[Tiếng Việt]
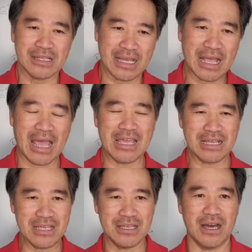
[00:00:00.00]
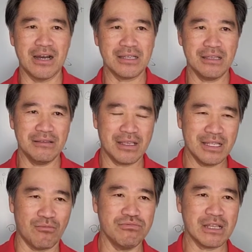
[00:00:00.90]
cái hay cái dở cái cái
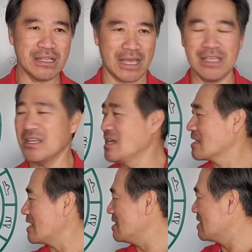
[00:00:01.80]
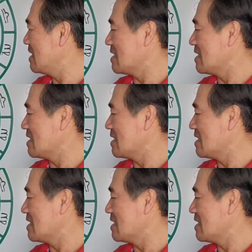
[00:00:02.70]
nóng cái nảy cái